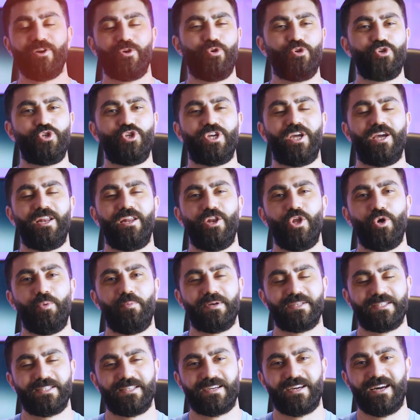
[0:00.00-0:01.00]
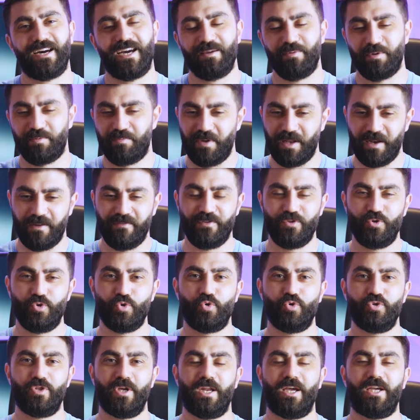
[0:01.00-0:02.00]
كل شيء كان اليوم اصدقائي بتمنى الفيديو
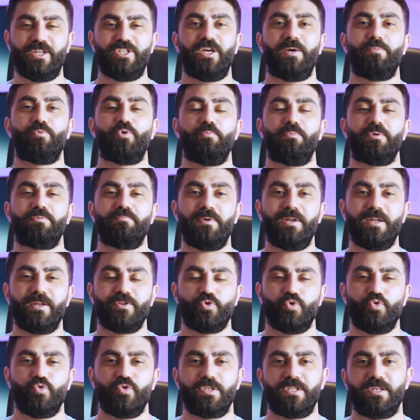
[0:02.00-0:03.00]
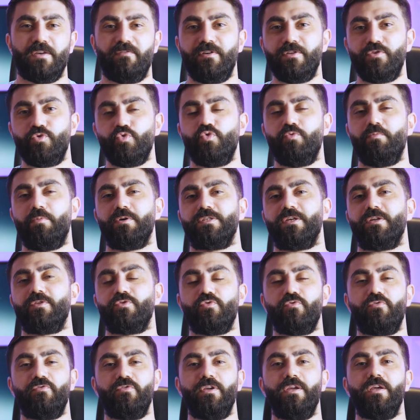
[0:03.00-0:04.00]
يكون اعجابكم بتمنى تكونوا استفدتوا
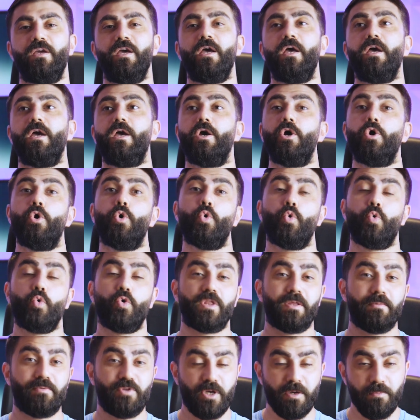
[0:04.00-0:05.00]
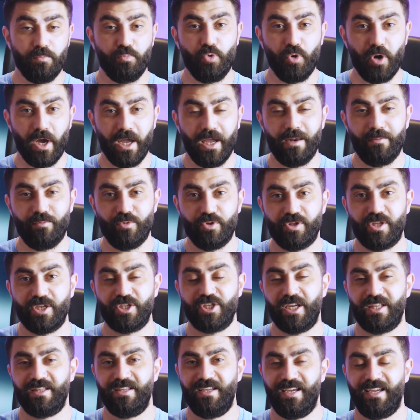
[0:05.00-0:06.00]
وانبسطتوا فيه واذا بتحبوا هاي
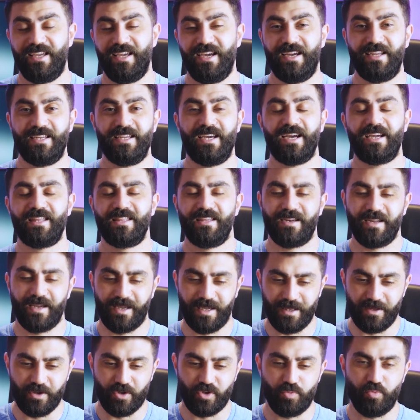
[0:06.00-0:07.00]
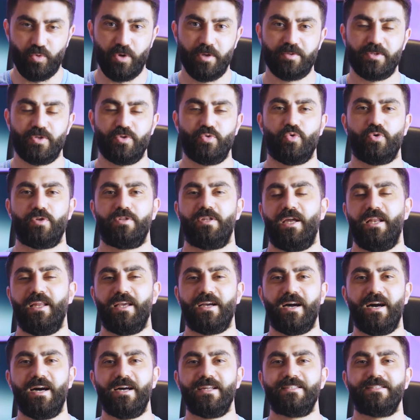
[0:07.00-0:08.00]
المنتجات نحكي عنها اكثر اكيد اكتبوا لي صندوق
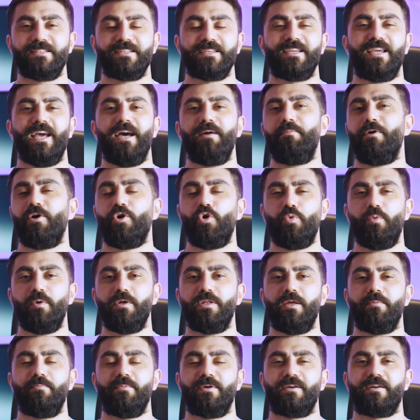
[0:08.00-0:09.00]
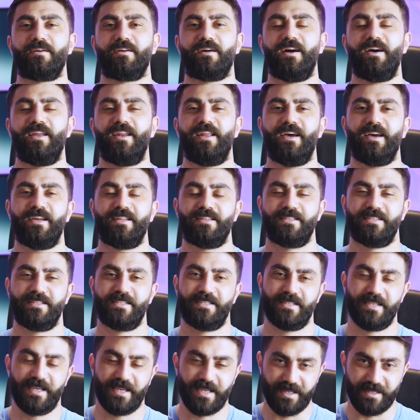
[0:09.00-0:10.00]
التعليقات كان معكم عويده من قناه
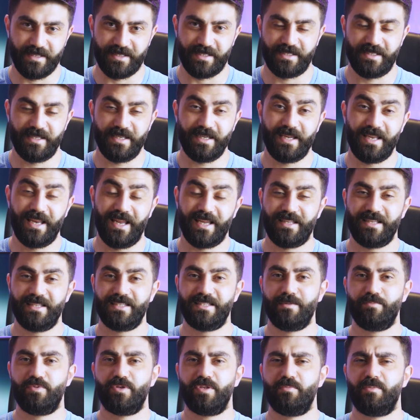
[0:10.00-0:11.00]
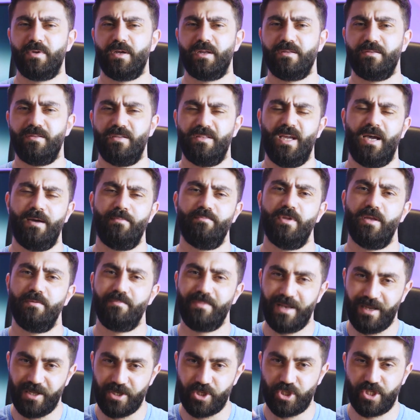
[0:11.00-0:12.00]
سكند ستيك لا تنسى باستمرار تدعمنا
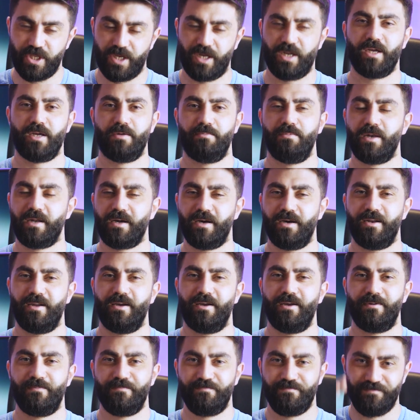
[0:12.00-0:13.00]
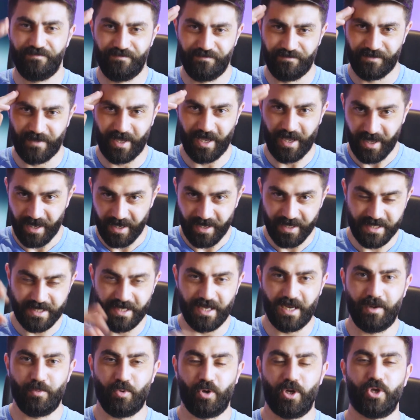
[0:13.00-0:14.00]
بالاشتراك بالقناه
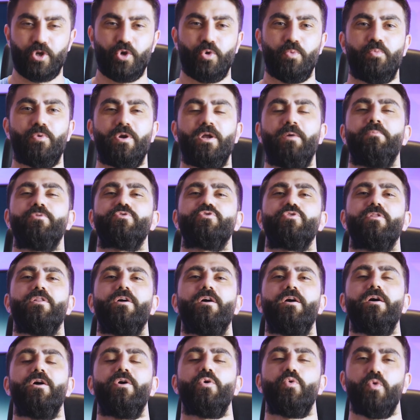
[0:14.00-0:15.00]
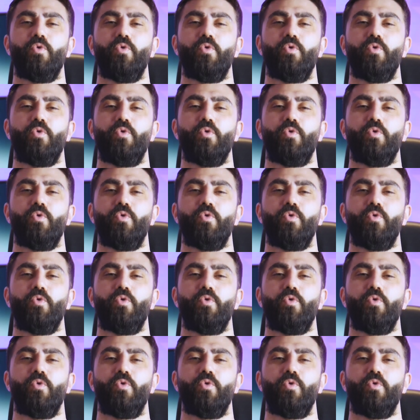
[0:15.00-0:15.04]
السلام عليكم ورحمه الله